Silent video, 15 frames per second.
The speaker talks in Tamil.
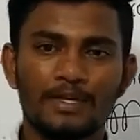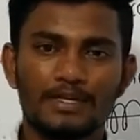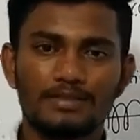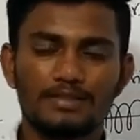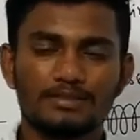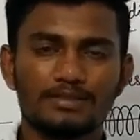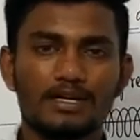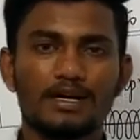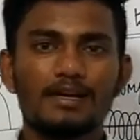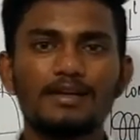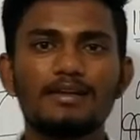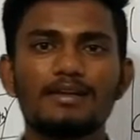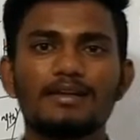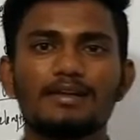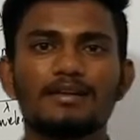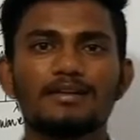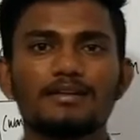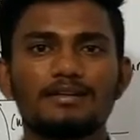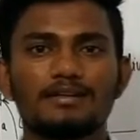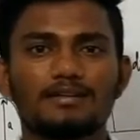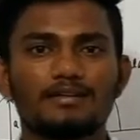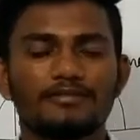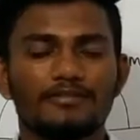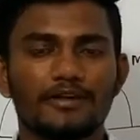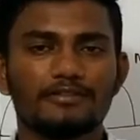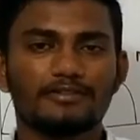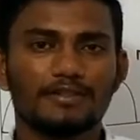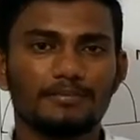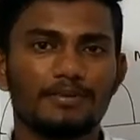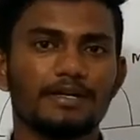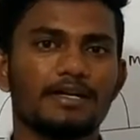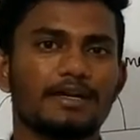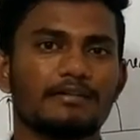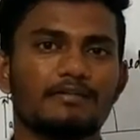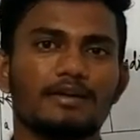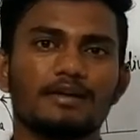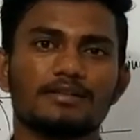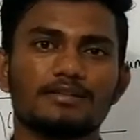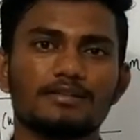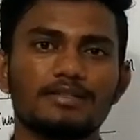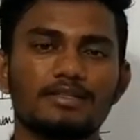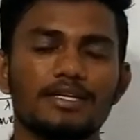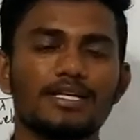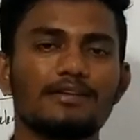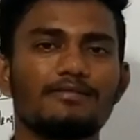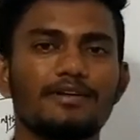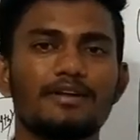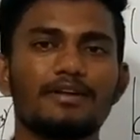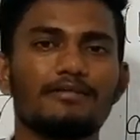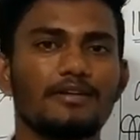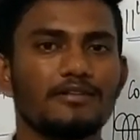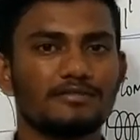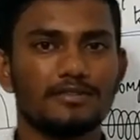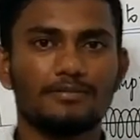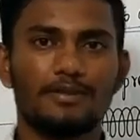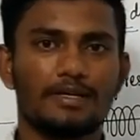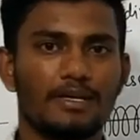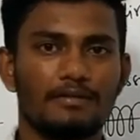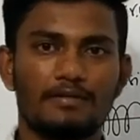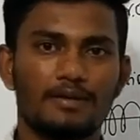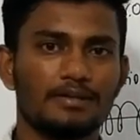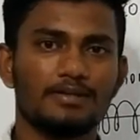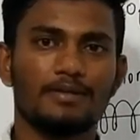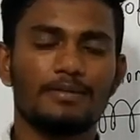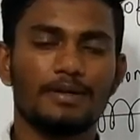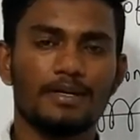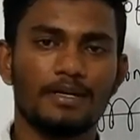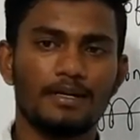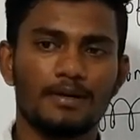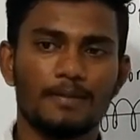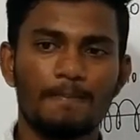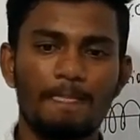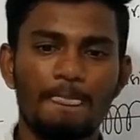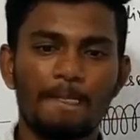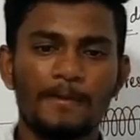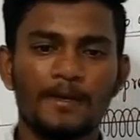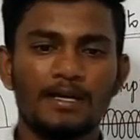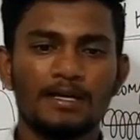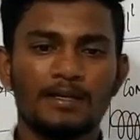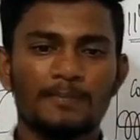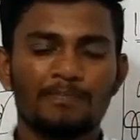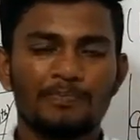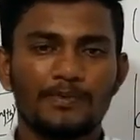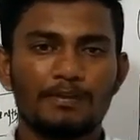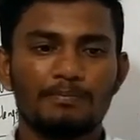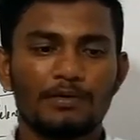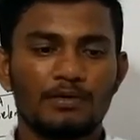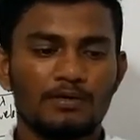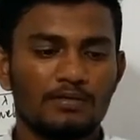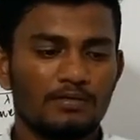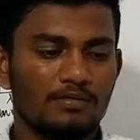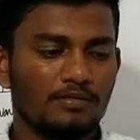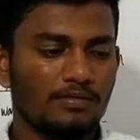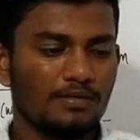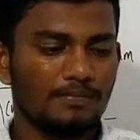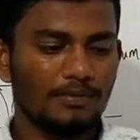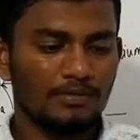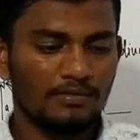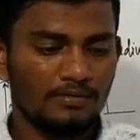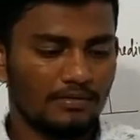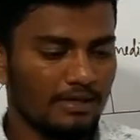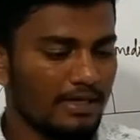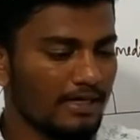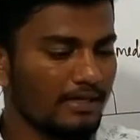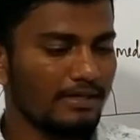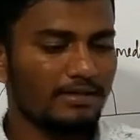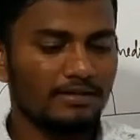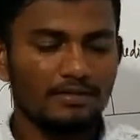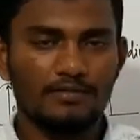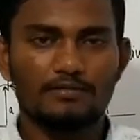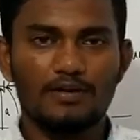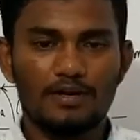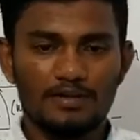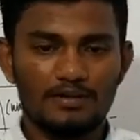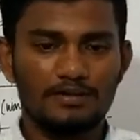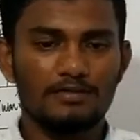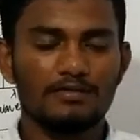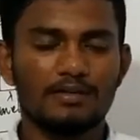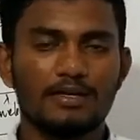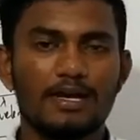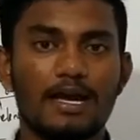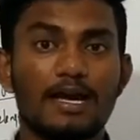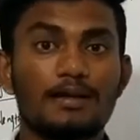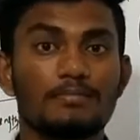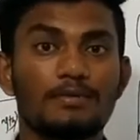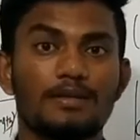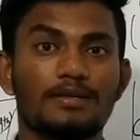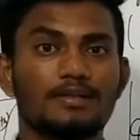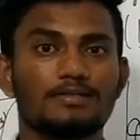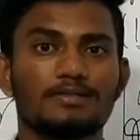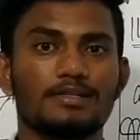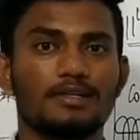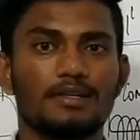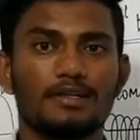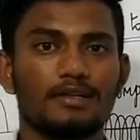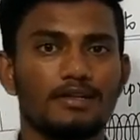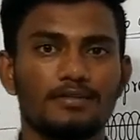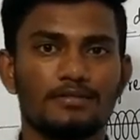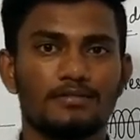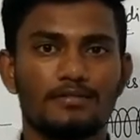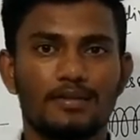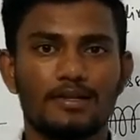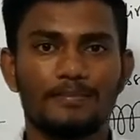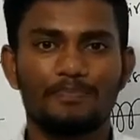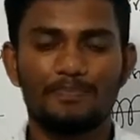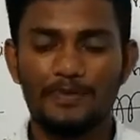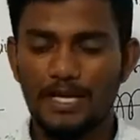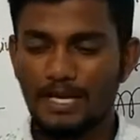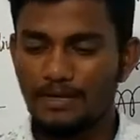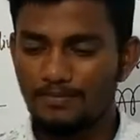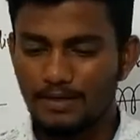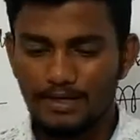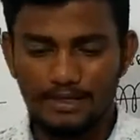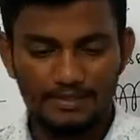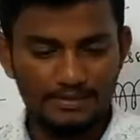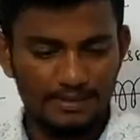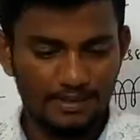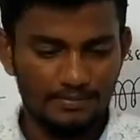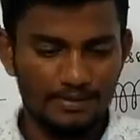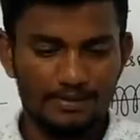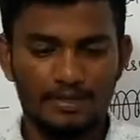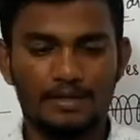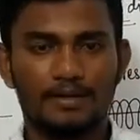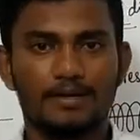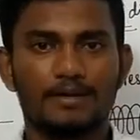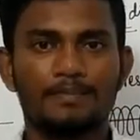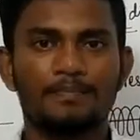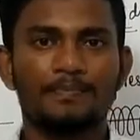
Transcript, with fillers: இந்த சாலிடில் வேவ்ஸ் எப்படி ட்ராவல் ஆகுது லிக்விடில் வேவ்ஸ் எப்படி ட்ராவல் ஆகுது அப்படின்ட்டுனா இப்போது இப்போது நிறைய வாட் இங்கே ஏர் மாலிக்கிள்ஸ் இருக்கிறதா எடுத்துக்கோங்களேன் இந்த ஏர் மாலிக்கிள்ஸை நான் இப்படி தள்ளுறேன்